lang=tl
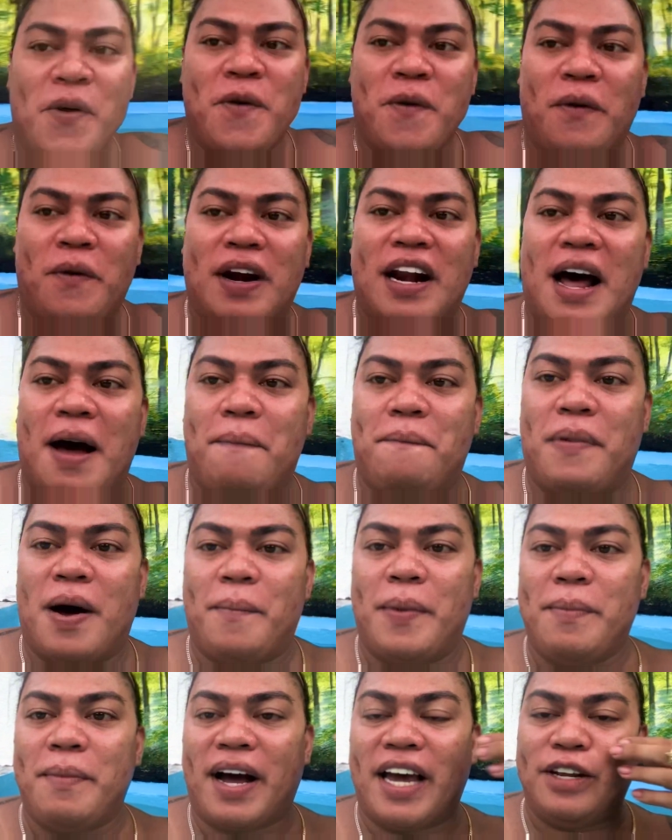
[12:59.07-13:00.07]
wala pa.
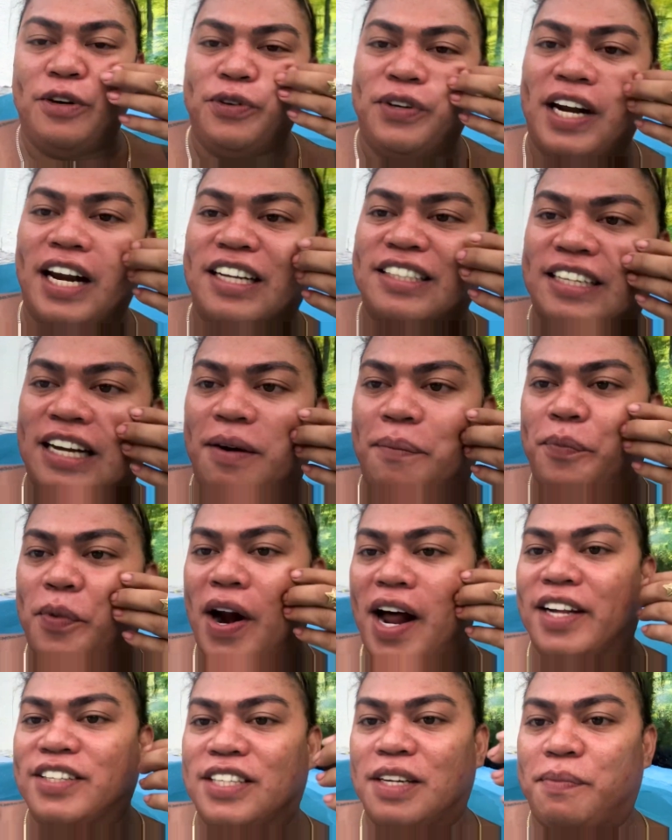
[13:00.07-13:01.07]
May mga inuna lang silang
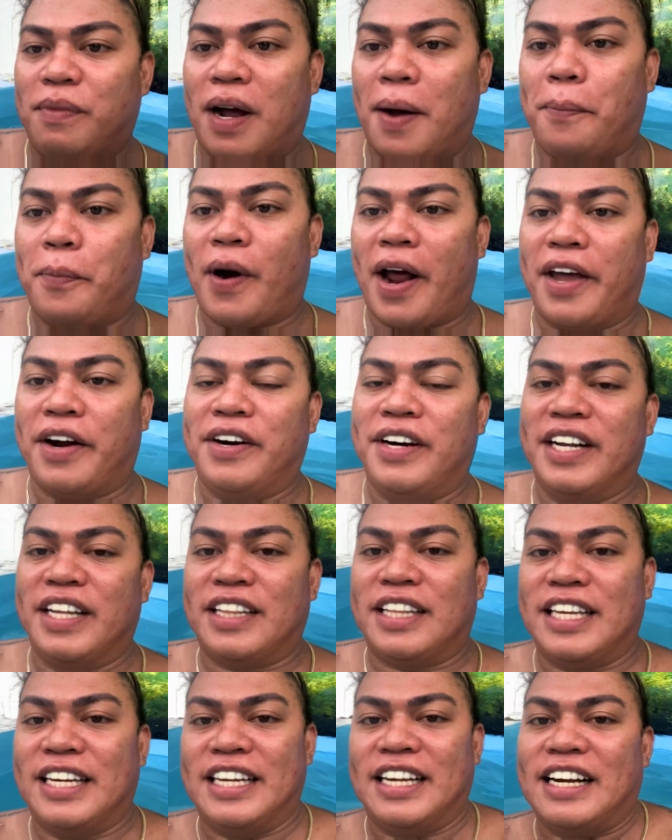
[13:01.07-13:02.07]
project, mga
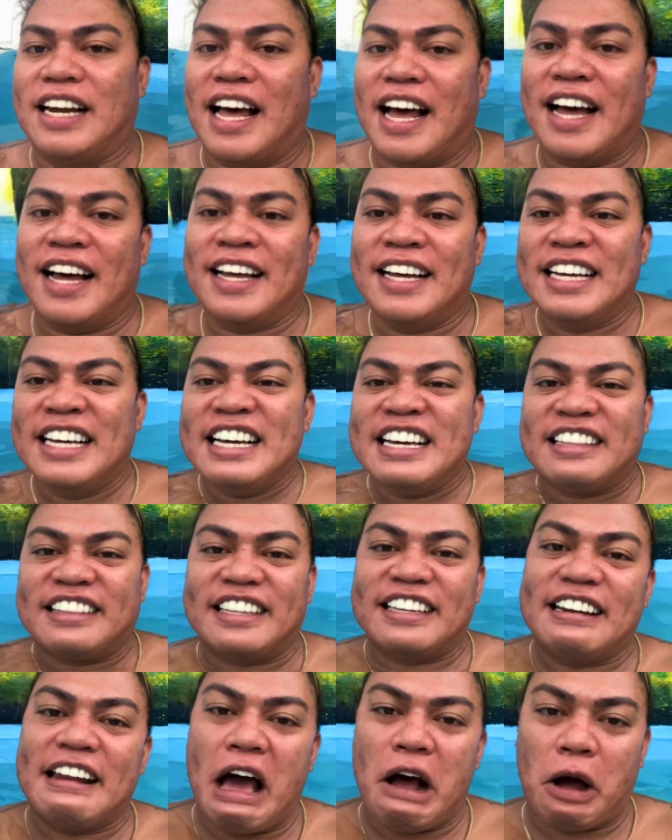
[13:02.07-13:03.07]
priority nila
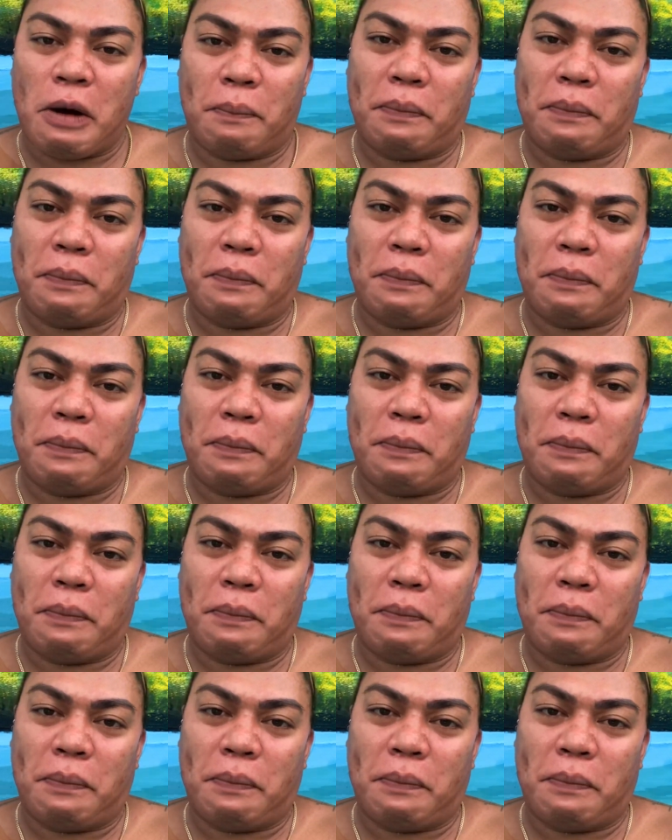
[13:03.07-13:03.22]
binlakop